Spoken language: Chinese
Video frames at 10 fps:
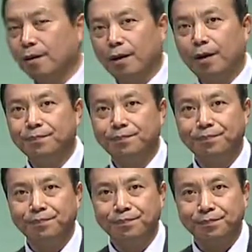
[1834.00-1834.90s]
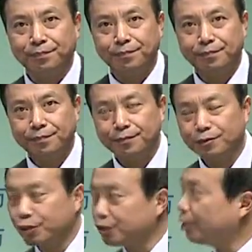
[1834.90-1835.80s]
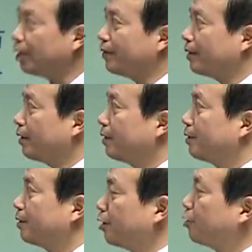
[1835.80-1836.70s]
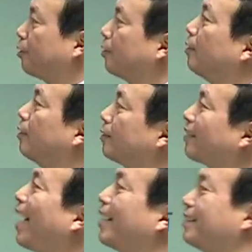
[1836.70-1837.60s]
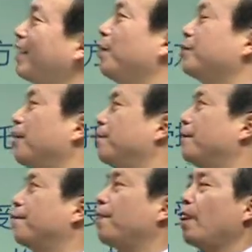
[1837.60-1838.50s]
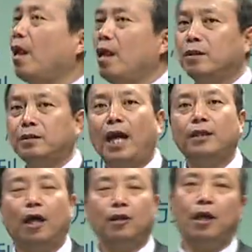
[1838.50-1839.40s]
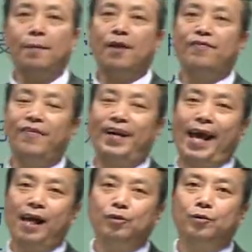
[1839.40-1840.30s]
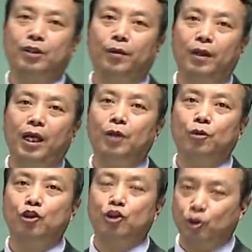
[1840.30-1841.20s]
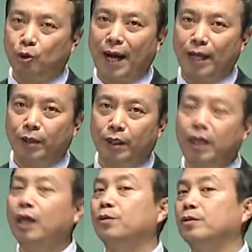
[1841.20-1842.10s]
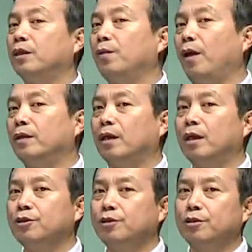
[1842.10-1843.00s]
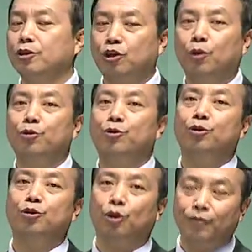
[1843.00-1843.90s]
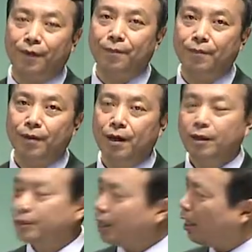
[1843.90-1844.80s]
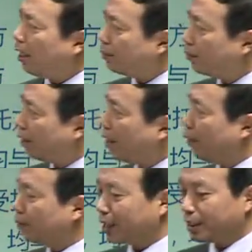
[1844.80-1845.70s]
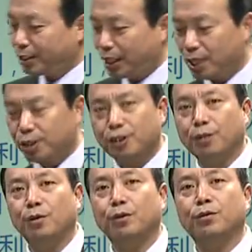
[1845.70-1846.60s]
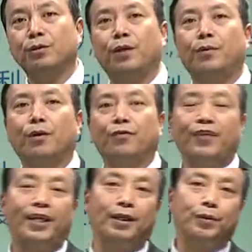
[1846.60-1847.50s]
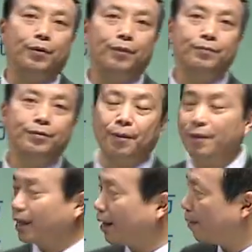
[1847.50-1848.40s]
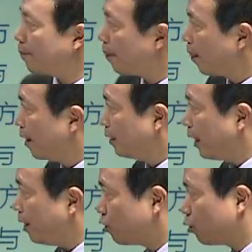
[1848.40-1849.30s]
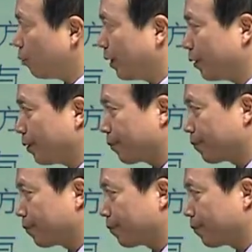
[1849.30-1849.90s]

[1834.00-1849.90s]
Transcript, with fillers: 好，这是一个问题。第四，代销商品。代销商品分为两种情况，一种是多买断，一种情况呢是收取手续费。这种业务在现实生活中，这种业务非常多。下面我来看，第一，多买断。